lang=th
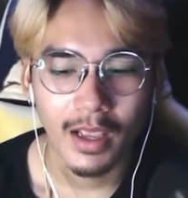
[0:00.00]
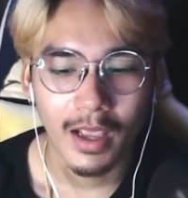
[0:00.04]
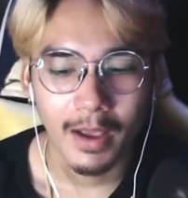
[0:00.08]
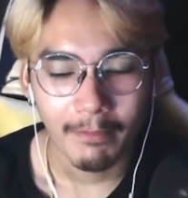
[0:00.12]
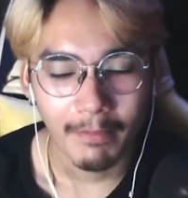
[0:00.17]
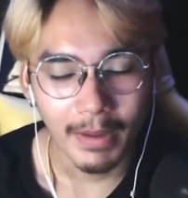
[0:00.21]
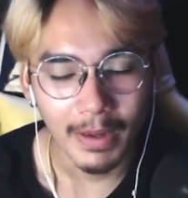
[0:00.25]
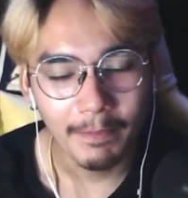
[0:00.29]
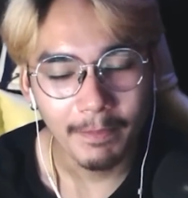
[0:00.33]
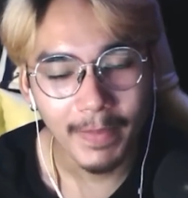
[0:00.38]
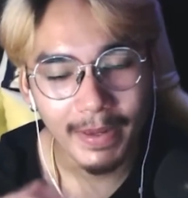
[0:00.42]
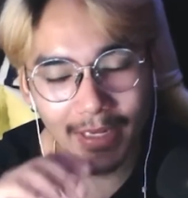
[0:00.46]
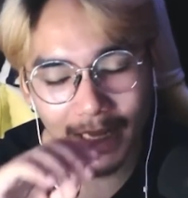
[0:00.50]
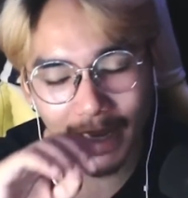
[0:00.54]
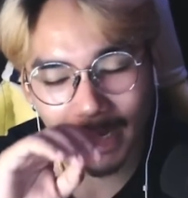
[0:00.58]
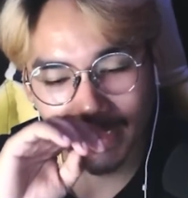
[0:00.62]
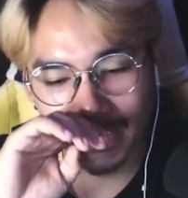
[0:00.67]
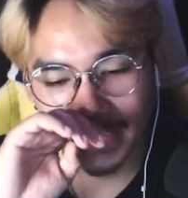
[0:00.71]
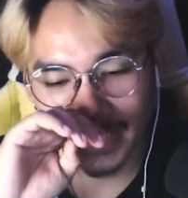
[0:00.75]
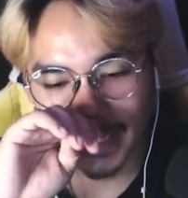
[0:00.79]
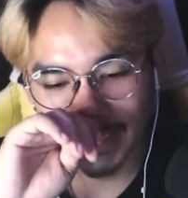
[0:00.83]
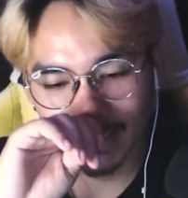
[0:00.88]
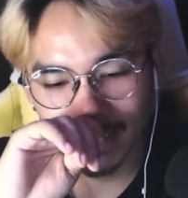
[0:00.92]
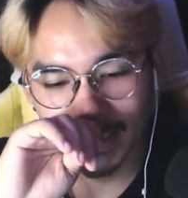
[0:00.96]
มันเป็นไอ
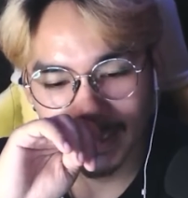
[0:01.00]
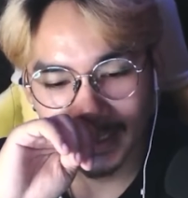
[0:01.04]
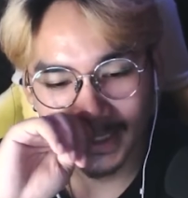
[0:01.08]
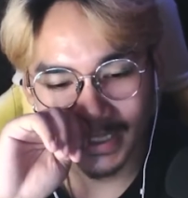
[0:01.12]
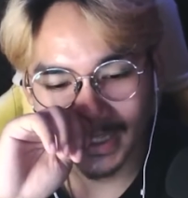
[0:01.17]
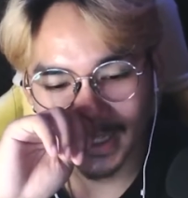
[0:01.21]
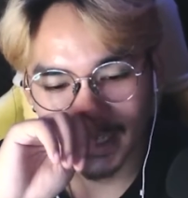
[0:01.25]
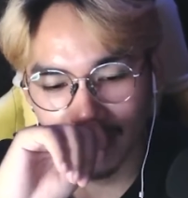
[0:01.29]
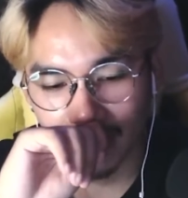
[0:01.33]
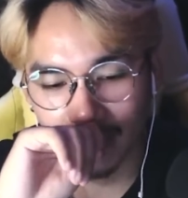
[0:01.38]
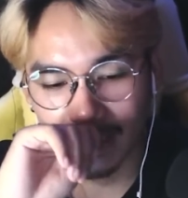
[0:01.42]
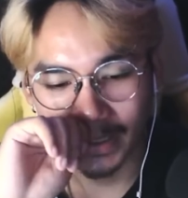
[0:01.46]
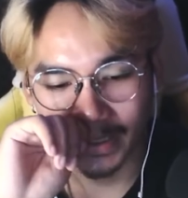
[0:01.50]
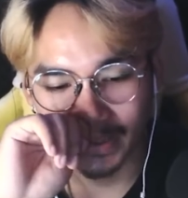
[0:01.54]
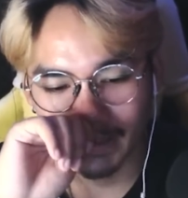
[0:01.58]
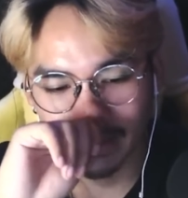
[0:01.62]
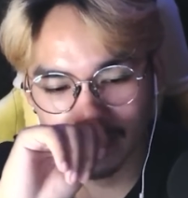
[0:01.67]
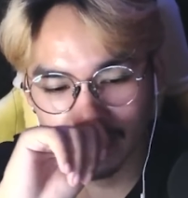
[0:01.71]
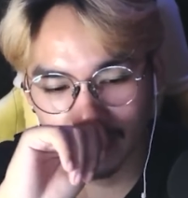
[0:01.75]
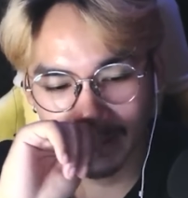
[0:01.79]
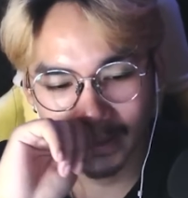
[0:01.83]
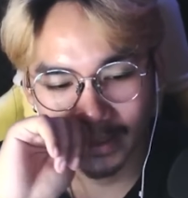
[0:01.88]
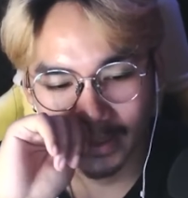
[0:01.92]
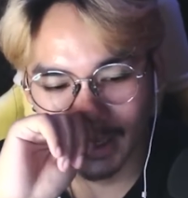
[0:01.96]
เดียที่
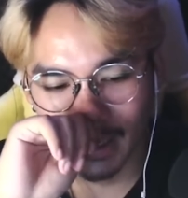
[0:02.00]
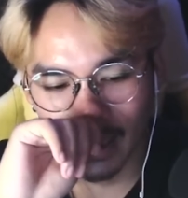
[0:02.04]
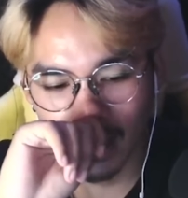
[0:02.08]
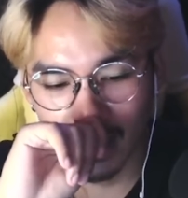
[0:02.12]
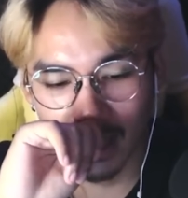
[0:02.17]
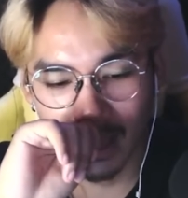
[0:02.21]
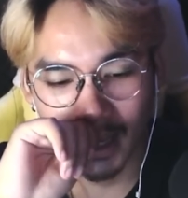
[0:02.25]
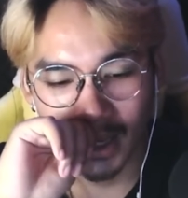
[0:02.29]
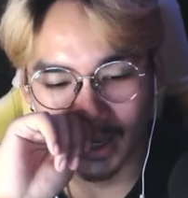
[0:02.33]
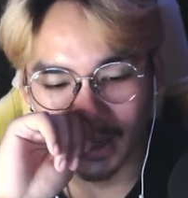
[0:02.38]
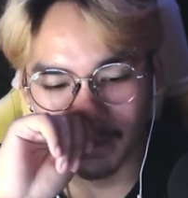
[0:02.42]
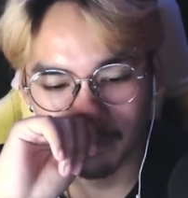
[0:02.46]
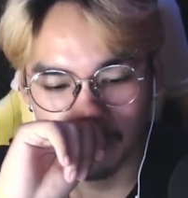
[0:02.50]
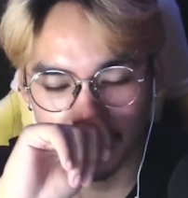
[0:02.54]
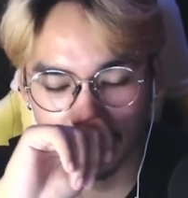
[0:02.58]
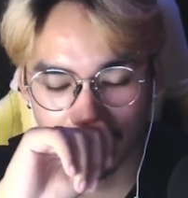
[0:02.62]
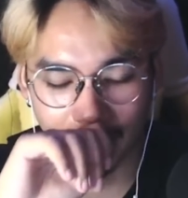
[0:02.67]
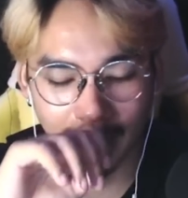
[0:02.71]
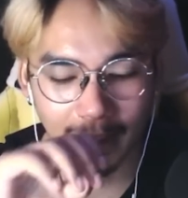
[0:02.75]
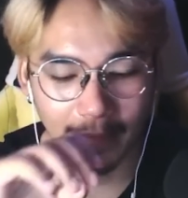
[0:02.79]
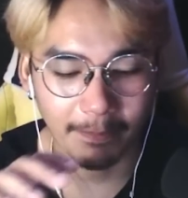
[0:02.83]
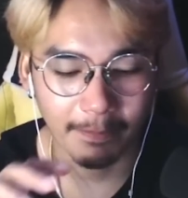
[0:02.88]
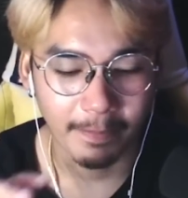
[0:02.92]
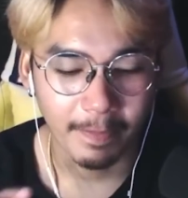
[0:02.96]
อ่าเหมือน
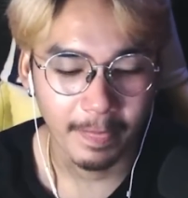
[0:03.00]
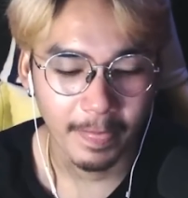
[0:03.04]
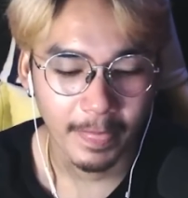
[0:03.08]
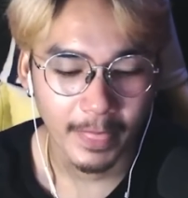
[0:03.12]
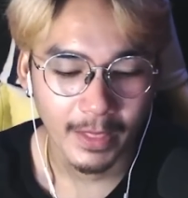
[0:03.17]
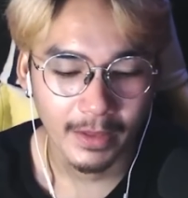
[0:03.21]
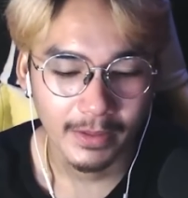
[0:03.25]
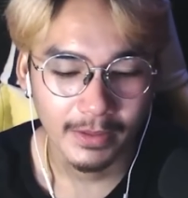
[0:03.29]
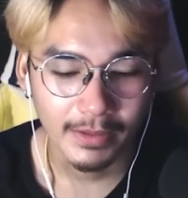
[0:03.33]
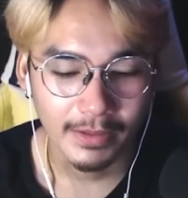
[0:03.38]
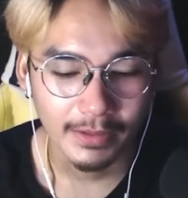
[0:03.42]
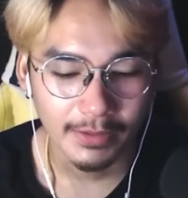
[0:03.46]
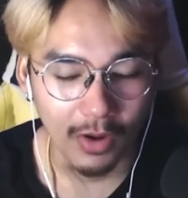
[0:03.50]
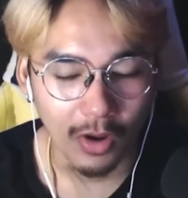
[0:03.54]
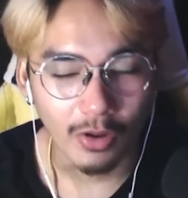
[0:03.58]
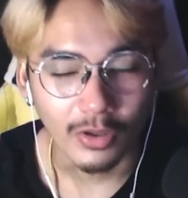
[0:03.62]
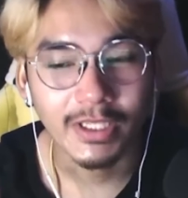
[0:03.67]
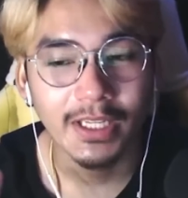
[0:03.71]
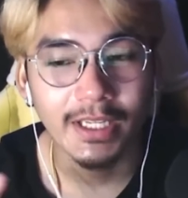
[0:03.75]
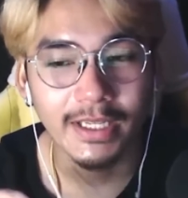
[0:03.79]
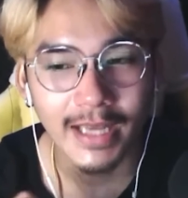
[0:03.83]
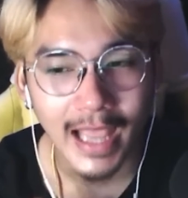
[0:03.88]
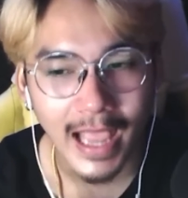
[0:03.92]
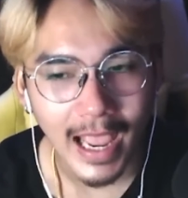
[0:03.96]
กับน้อง
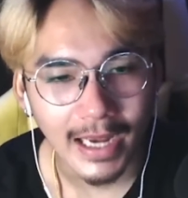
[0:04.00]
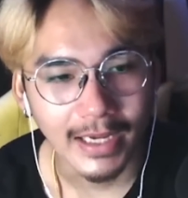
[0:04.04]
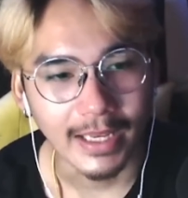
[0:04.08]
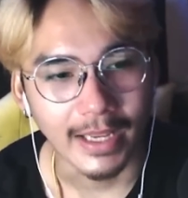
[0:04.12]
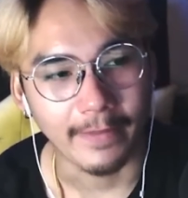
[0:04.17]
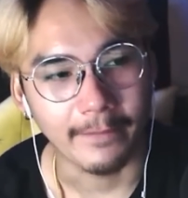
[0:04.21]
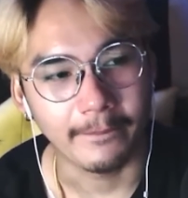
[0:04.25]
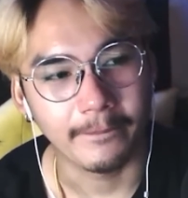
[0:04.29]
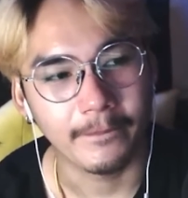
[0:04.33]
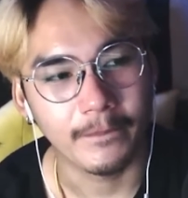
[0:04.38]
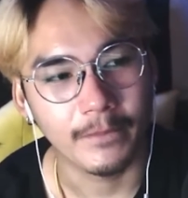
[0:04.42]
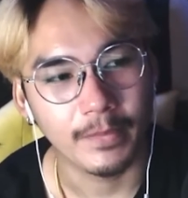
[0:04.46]
ทีน่าเนี่ย